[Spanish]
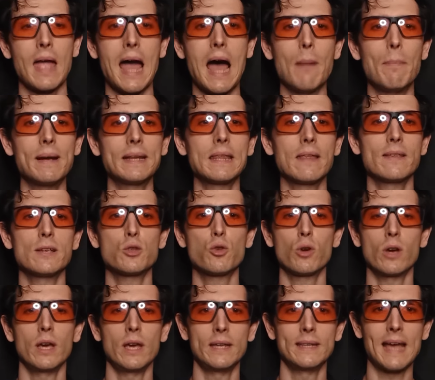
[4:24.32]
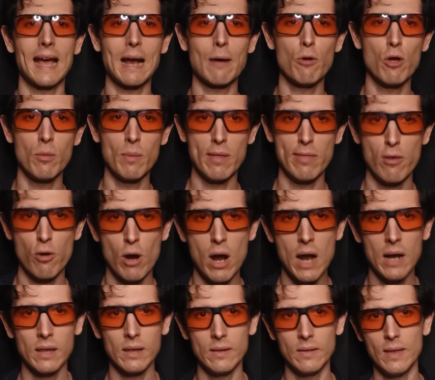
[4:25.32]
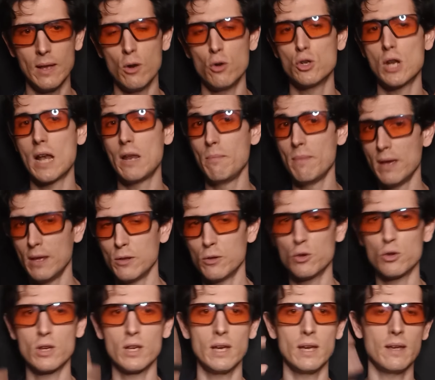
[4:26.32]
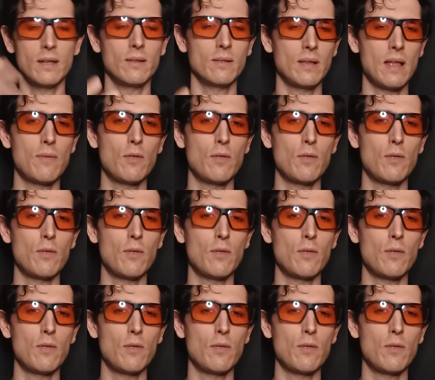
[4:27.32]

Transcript: Aparte de esto que te acabo de mencionar, de los alimentos que,